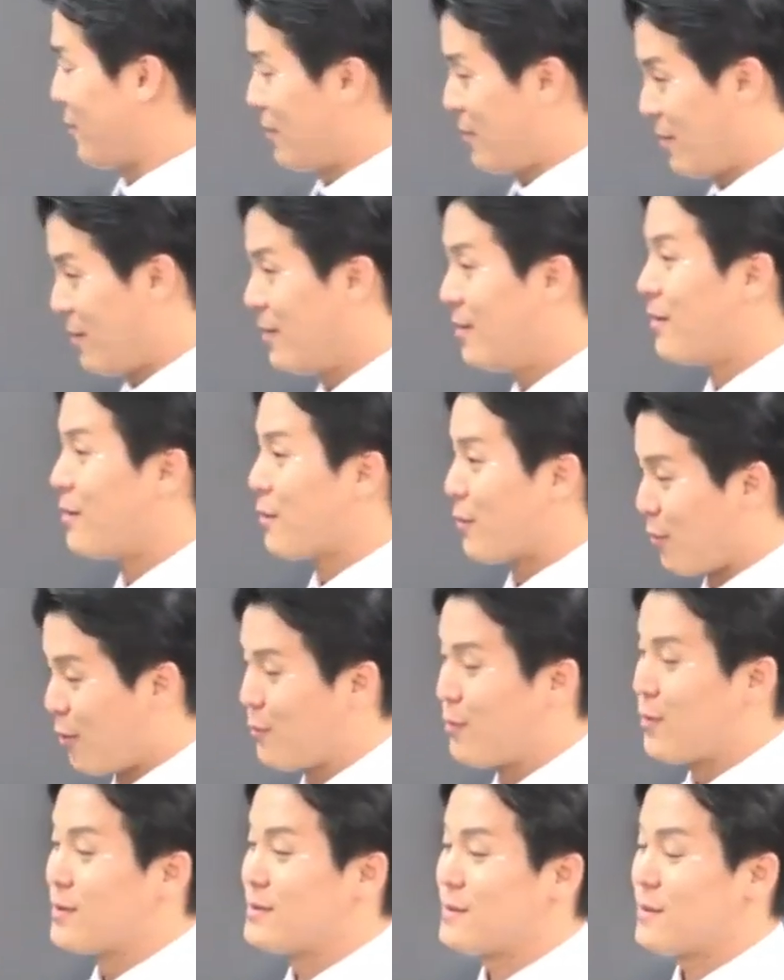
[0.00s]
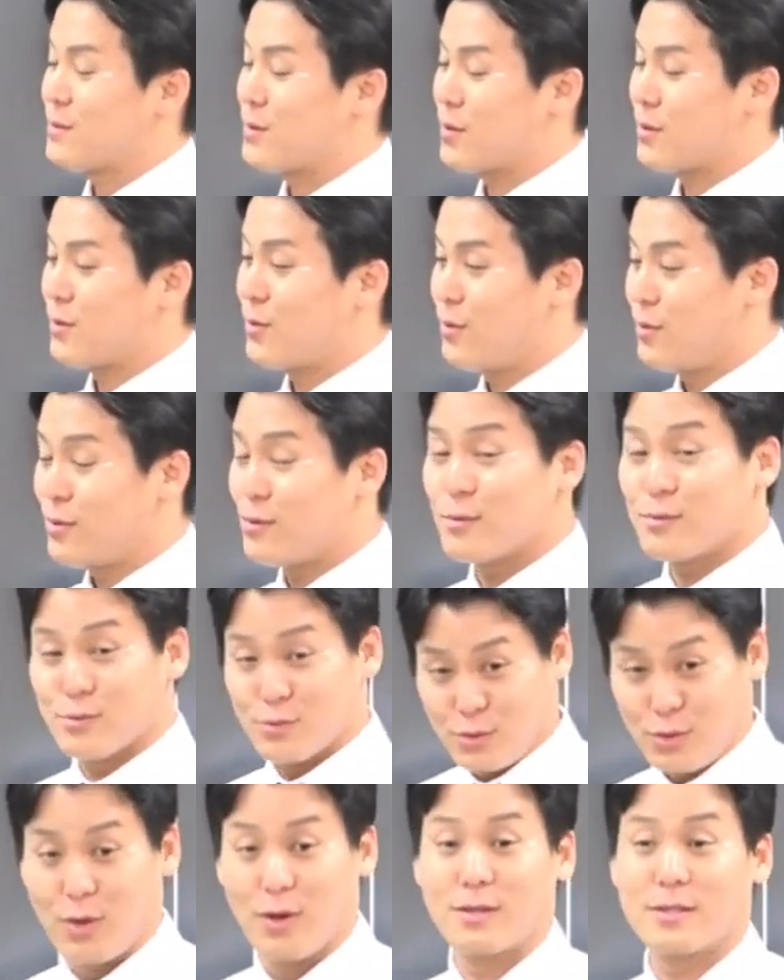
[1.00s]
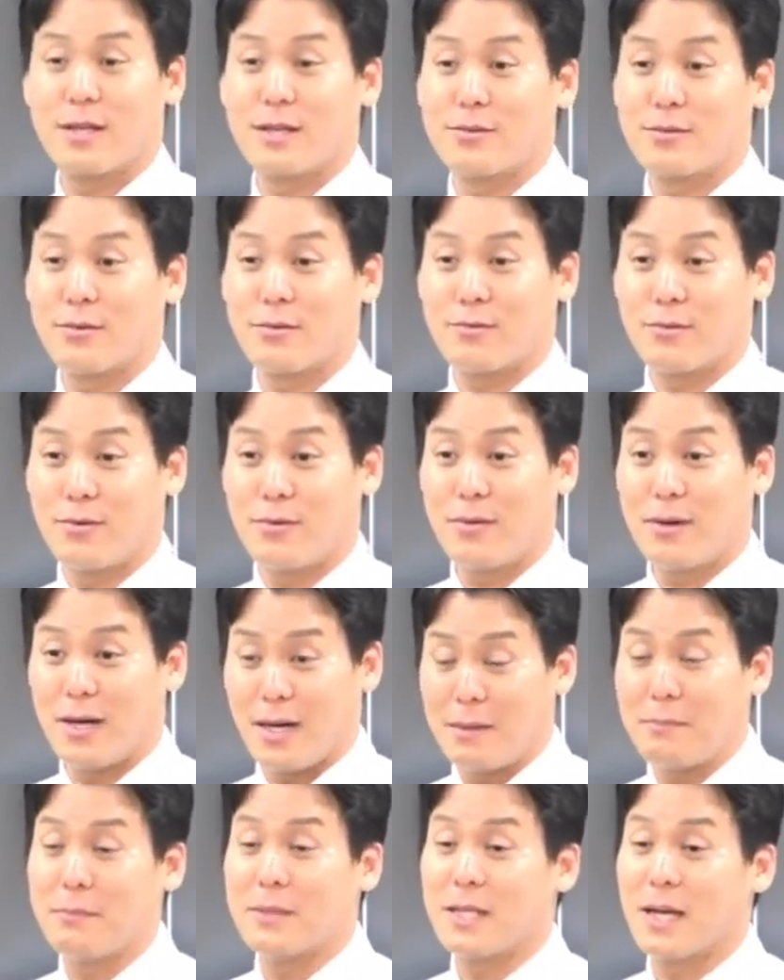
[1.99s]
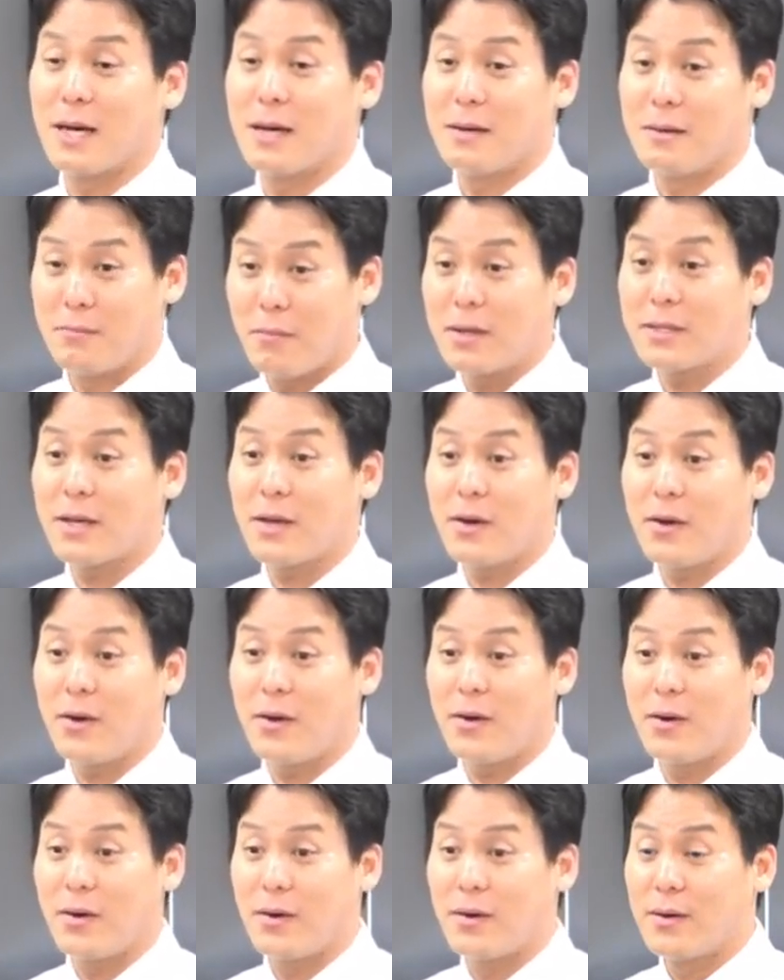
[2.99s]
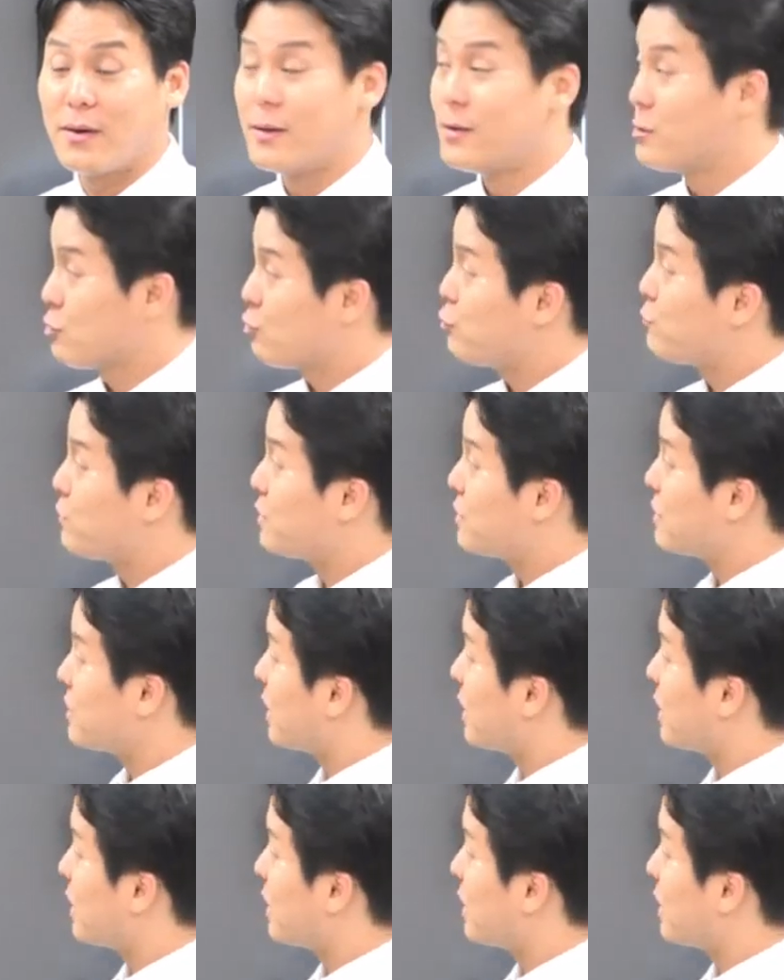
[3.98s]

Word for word: 있고, 골프 연습장도 있고, 수영장도 있고 합니다. 맞아요? 두